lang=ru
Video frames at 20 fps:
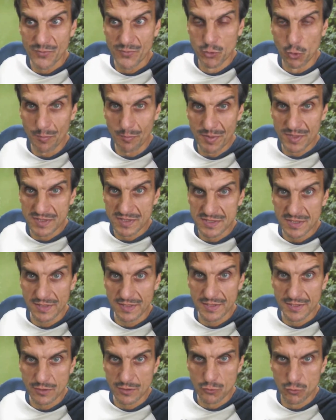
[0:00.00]
топится
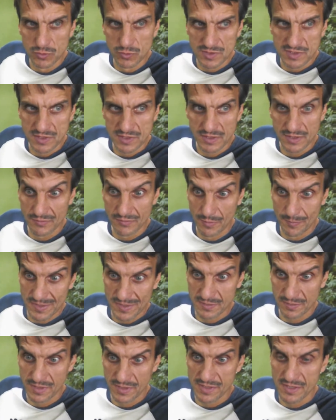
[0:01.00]
Иркутск. И вы
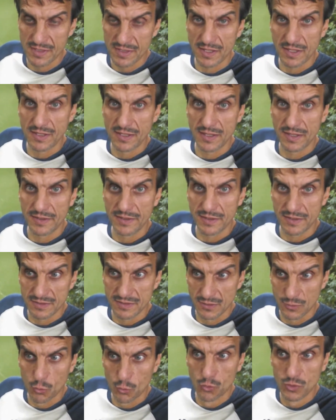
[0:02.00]
посмотрите, как горят
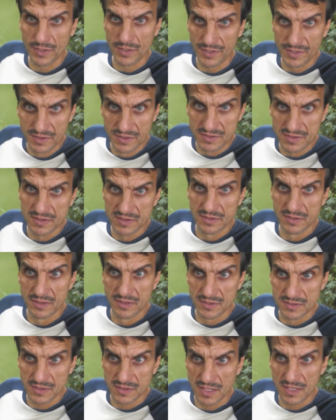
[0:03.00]
украинские
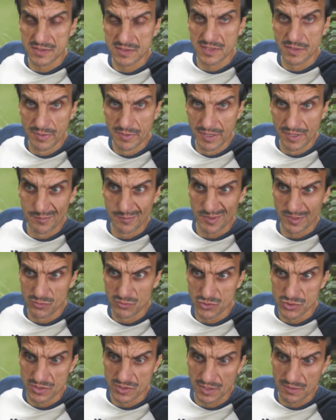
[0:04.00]
леса Сибири. Потому
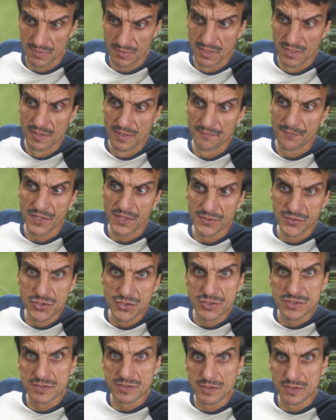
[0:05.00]
что там
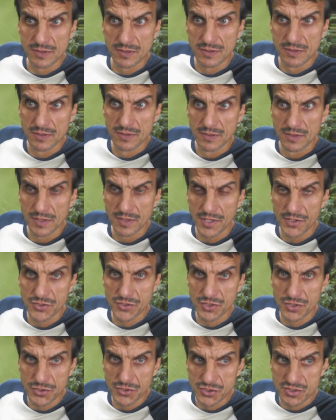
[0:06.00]
этничные,
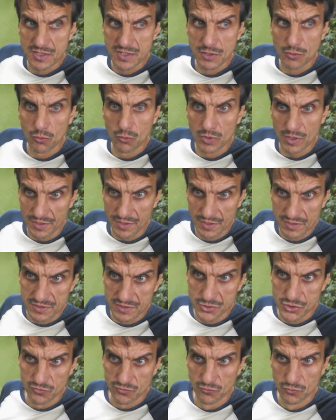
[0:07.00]
этнические
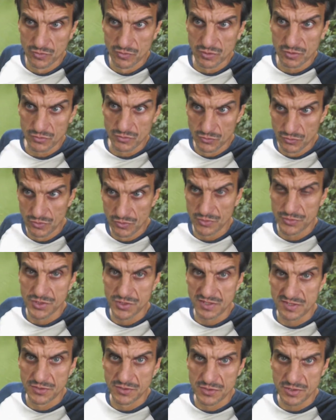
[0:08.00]
украинцы живут, ну и
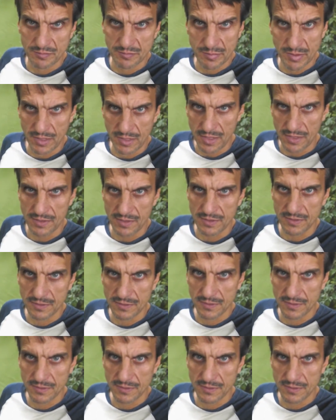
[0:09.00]
частично поляки.